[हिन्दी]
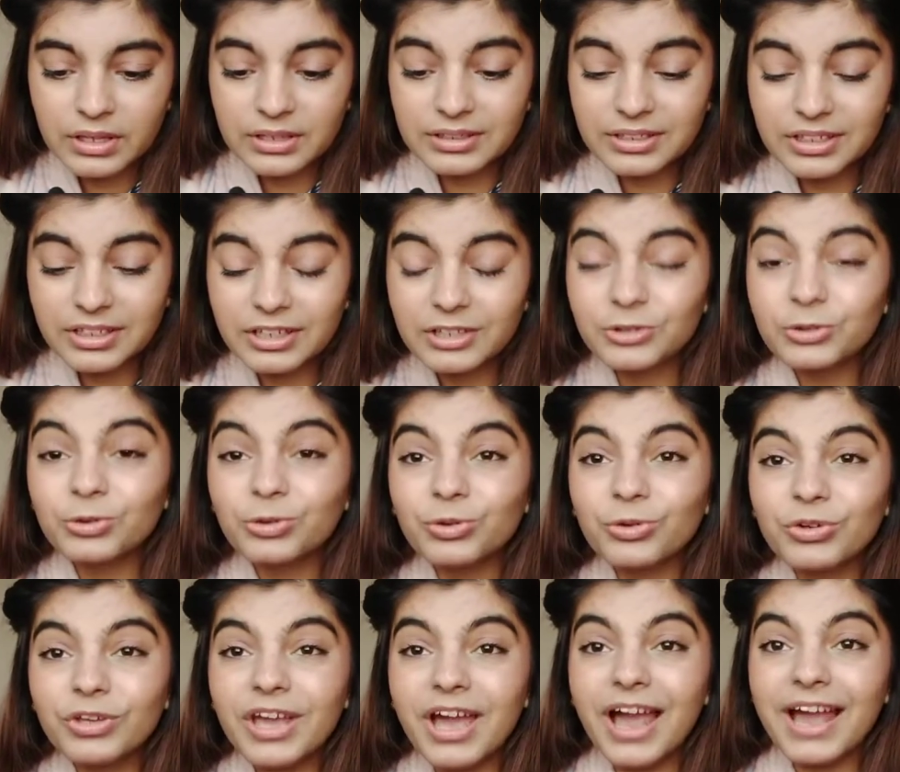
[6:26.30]
देखिए
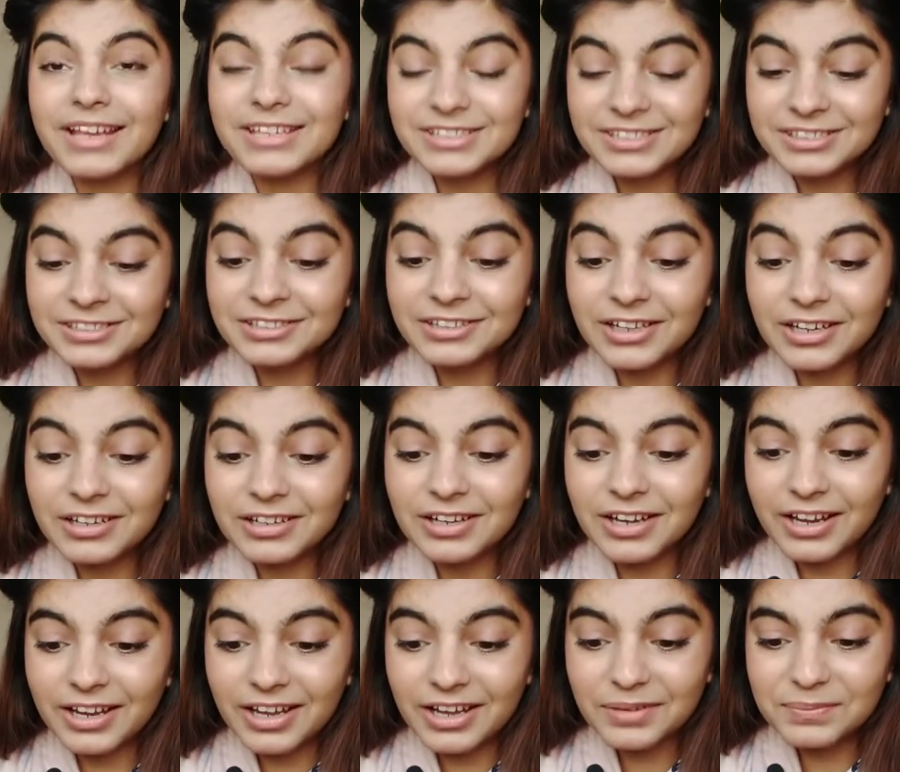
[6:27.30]
दोनों ने हाइजीन का
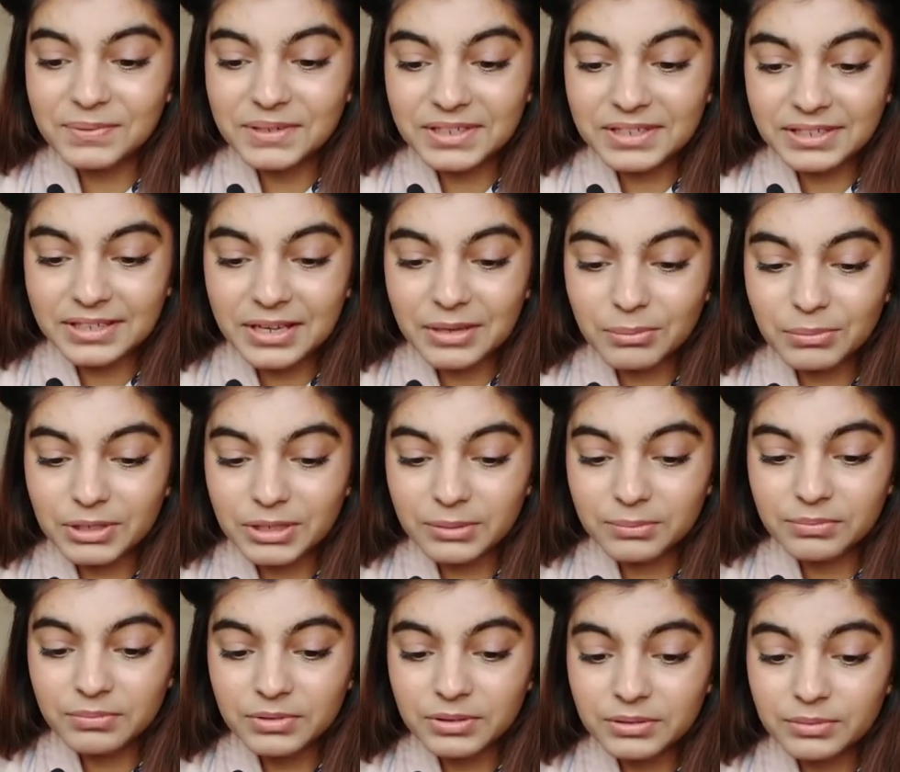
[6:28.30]
ख्याल भी किया है
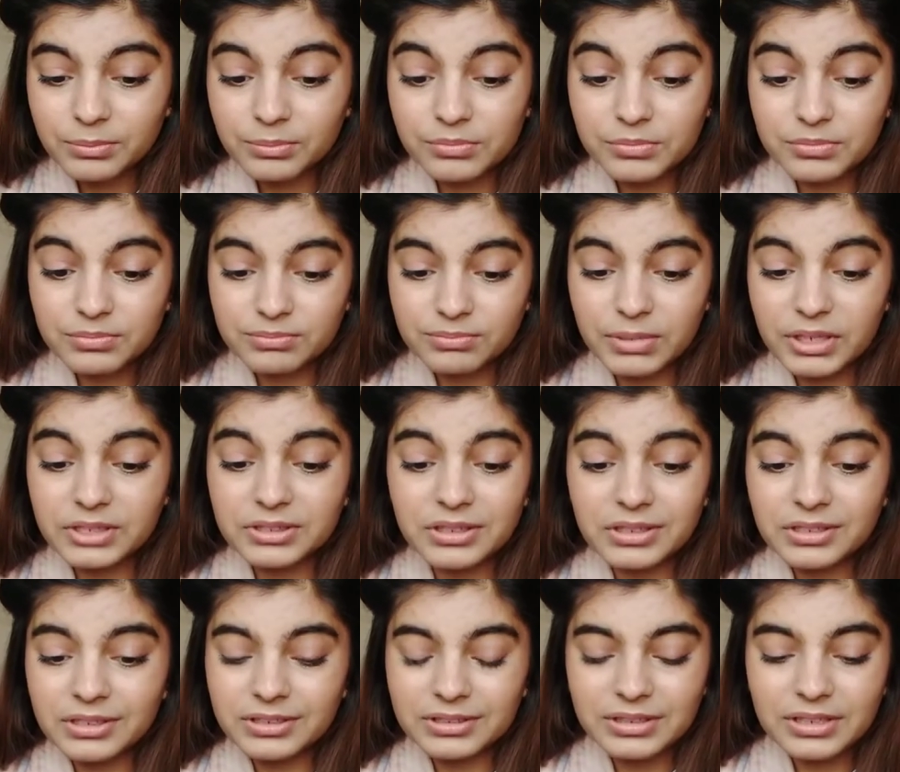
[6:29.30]
मतलब
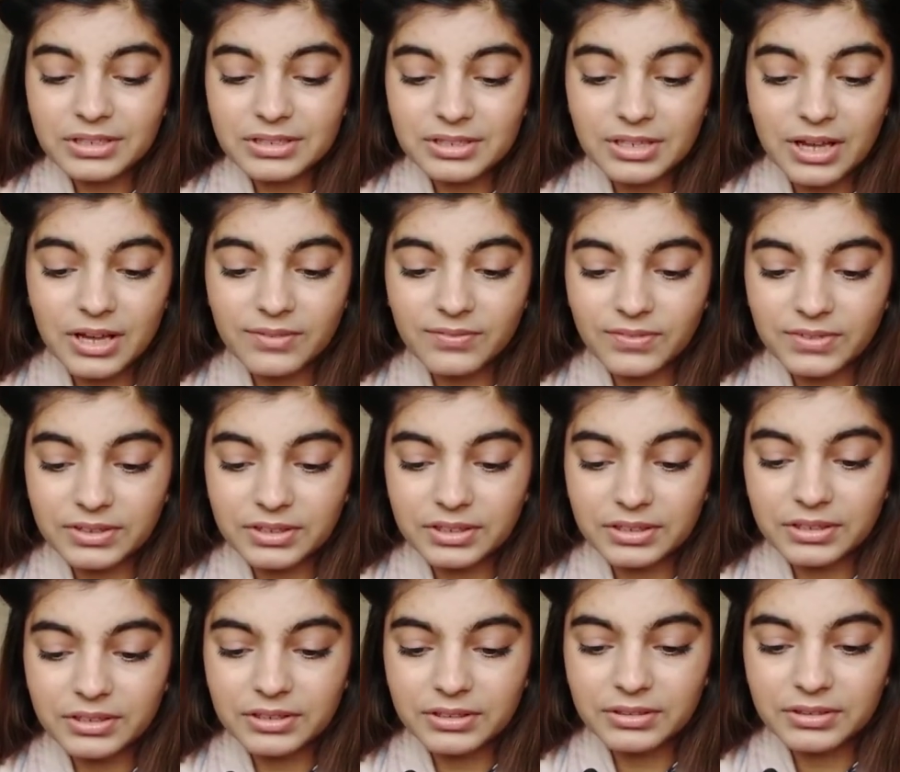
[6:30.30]
बर्तन कितने साफ़ हैं
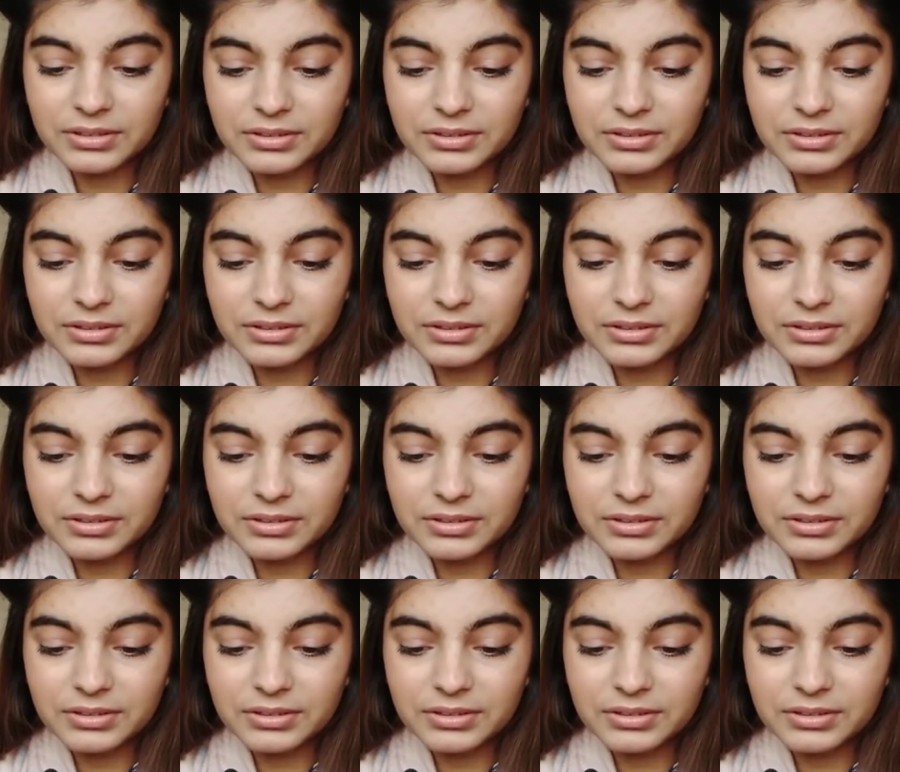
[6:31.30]
देखें